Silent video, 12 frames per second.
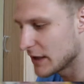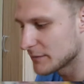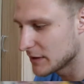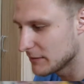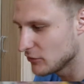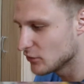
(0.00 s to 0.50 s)
hat
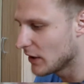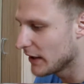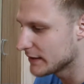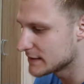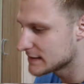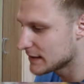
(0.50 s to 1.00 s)
man nämlich nur
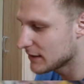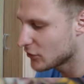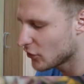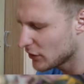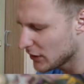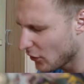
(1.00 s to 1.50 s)
eine
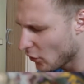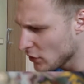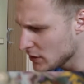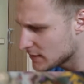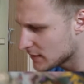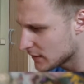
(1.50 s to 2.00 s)
Sanaconda
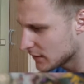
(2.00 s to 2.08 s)
und